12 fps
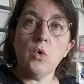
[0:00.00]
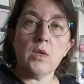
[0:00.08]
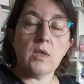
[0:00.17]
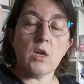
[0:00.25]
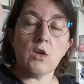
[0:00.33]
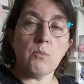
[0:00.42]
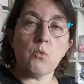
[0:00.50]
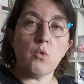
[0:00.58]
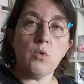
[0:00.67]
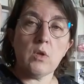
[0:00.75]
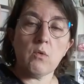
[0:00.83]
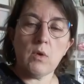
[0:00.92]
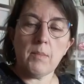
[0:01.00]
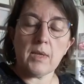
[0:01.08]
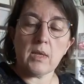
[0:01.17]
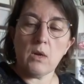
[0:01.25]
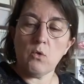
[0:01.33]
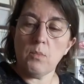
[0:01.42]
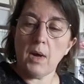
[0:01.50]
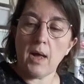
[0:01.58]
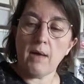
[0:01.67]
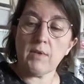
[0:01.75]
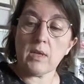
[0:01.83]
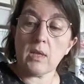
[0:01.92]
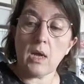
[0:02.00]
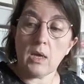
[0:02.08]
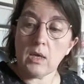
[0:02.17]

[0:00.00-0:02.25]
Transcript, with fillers: ça, j'aime trop nettoyer ma salle de bain avec ça,